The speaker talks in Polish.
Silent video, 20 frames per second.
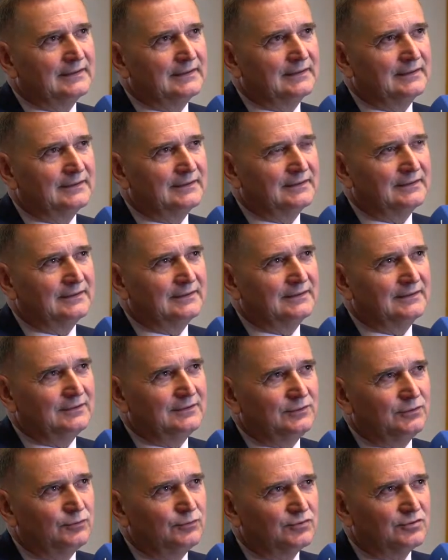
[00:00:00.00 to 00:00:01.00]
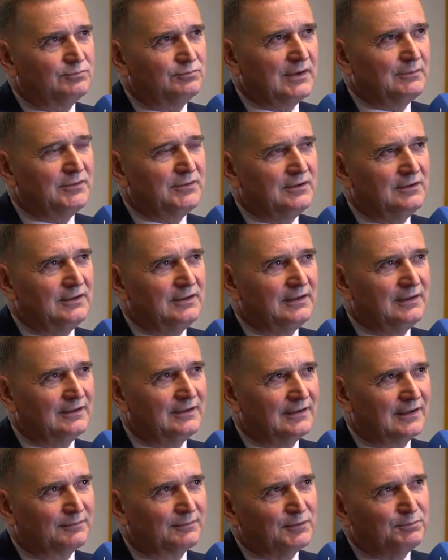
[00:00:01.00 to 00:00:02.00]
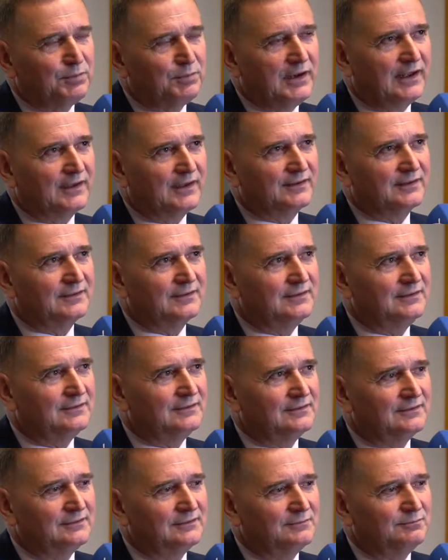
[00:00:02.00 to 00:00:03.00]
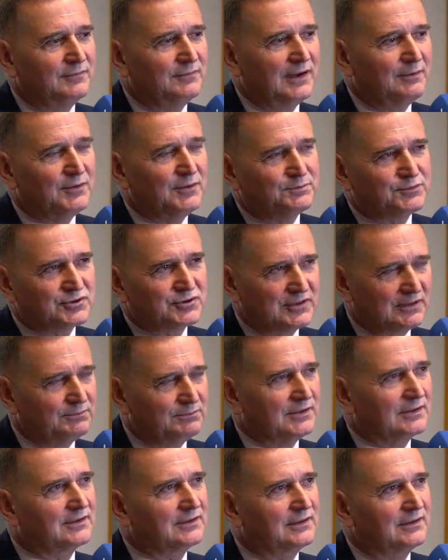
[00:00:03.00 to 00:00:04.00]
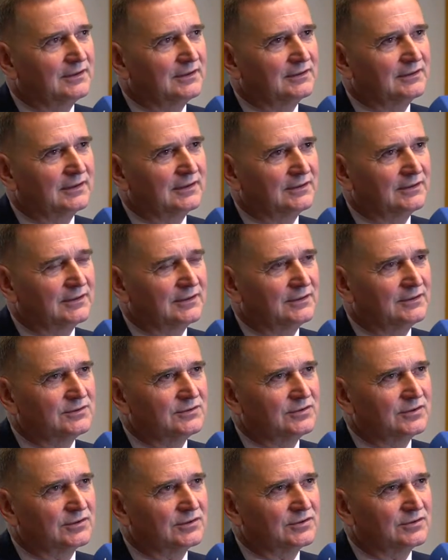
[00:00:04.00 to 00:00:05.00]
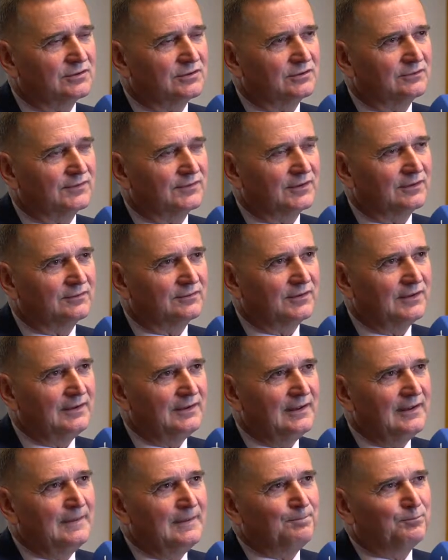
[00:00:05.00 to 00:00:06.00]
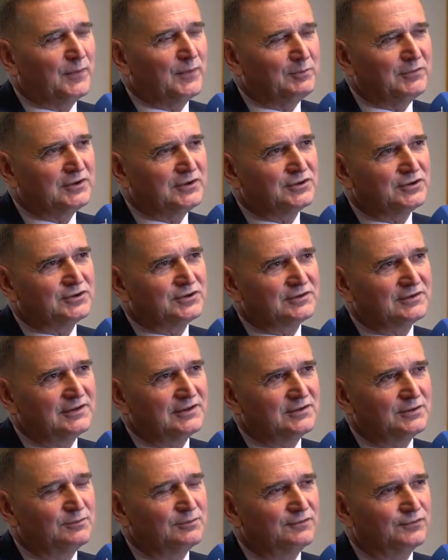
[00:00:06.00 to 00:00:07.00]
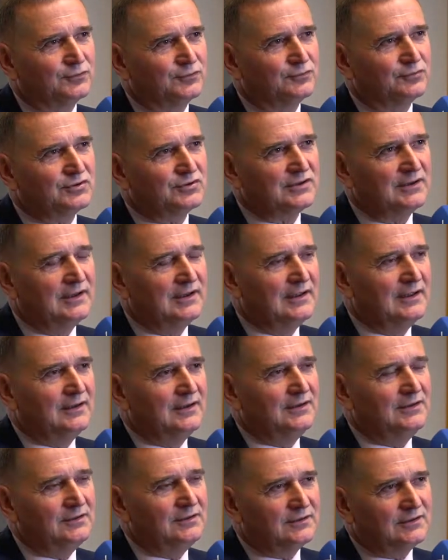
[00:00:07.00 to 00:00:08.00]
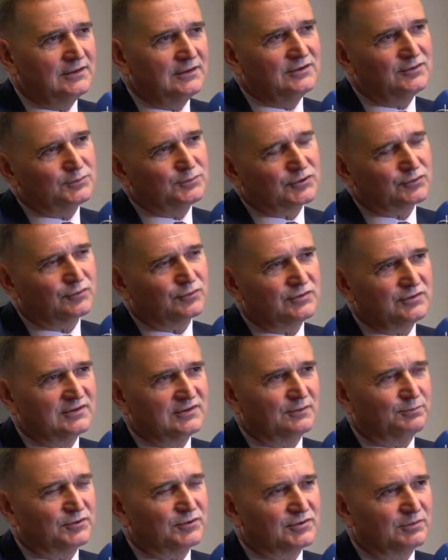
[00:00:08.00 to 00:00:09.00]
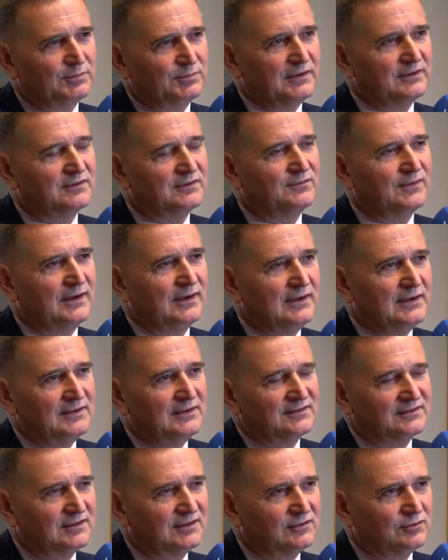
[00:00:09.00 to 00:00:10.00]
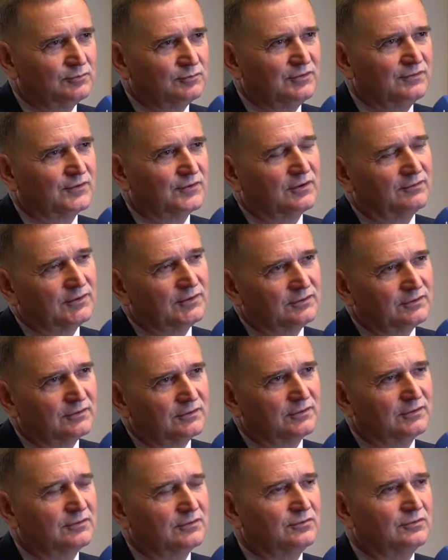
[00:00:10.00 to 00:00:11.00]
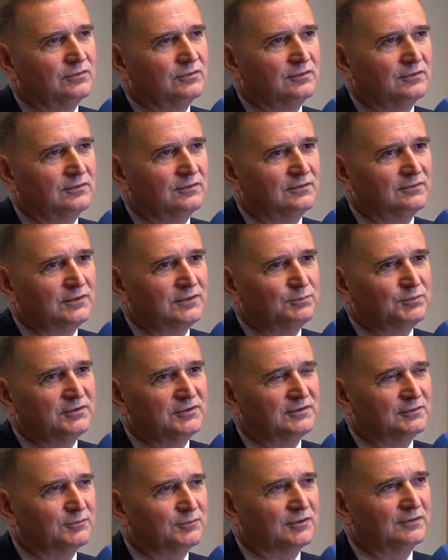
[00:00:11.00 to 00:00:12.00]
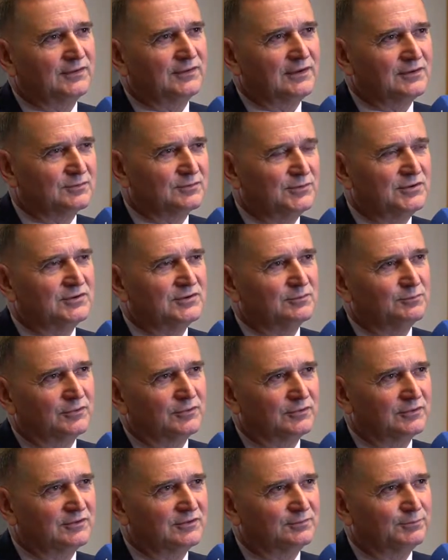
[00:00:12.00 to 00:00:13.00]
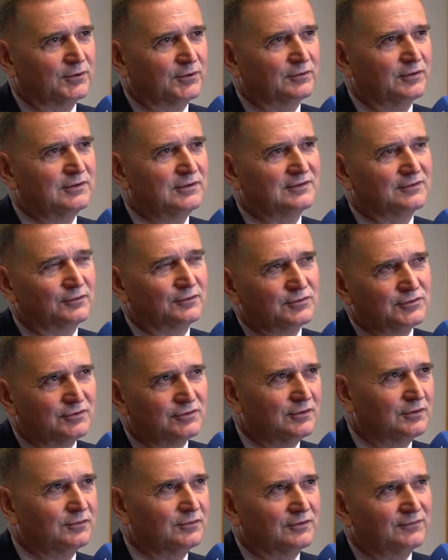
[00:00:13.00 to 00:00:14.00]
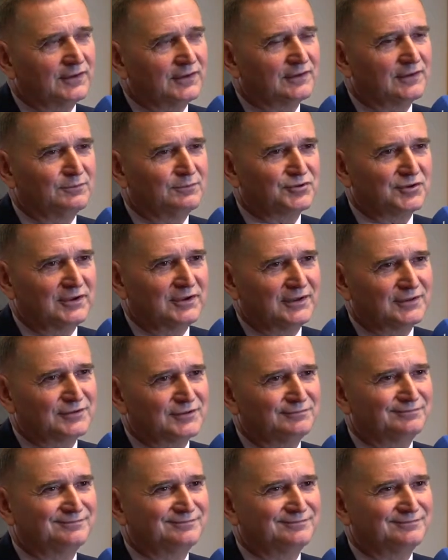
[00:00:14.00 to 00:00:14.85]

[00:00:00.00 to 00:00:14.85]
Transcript: E, I już mamy jakby plany, e, mamy przebieg tej, tej, tej ścieżki rowerowej. Mam nadzieję, że znajdziemy fundusze i kiedyś w przyszłości zaproszę Państwa z Centrum Miewkowej do rynku e, w Lipnicy Murowanej, że będziemy mogli spokojnie z rodziną, rowerkiem przyjechać.